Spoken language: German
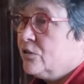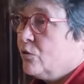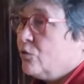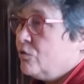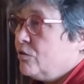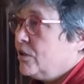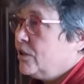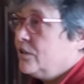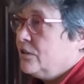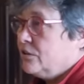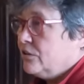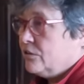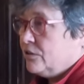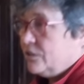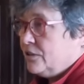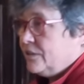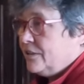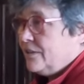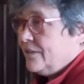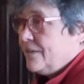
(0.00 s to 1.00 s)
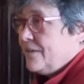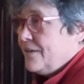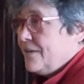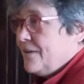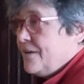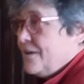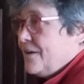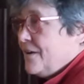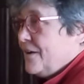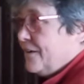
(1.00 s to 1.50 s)
noch original.
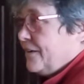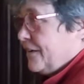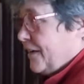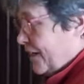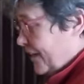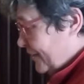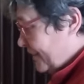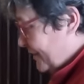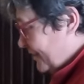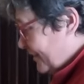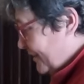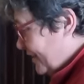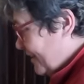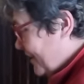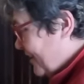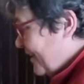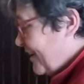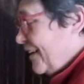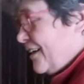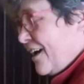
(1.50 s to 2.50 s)
Noch rustikal ja. und